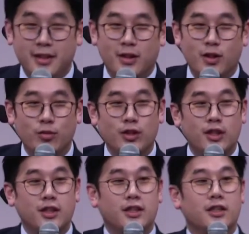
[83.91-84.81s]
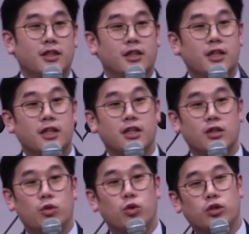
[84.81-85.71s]
여러분들이
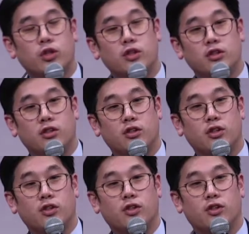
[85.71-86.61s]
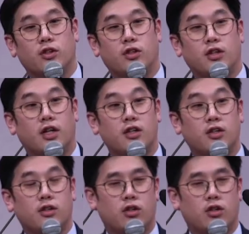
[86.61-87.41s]
생각하는 공정은 어떤 걸까요?